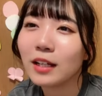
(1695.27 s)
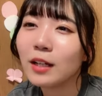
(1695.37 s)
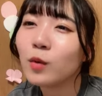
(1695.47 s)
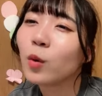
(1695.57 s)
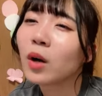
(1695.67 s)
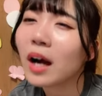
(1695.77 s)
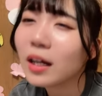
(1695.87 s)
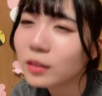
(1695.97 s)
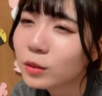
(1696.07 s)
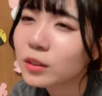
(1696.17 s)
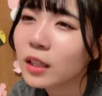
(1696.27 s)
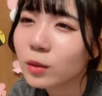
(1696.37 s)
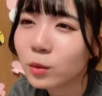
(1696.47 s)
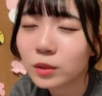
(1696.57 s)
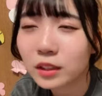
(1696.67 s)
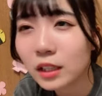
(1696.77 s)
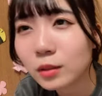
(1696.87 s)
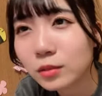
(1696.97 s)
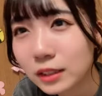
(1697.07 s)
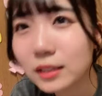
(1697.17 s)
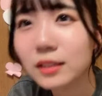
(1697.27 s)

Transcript: え他ある結構出たのに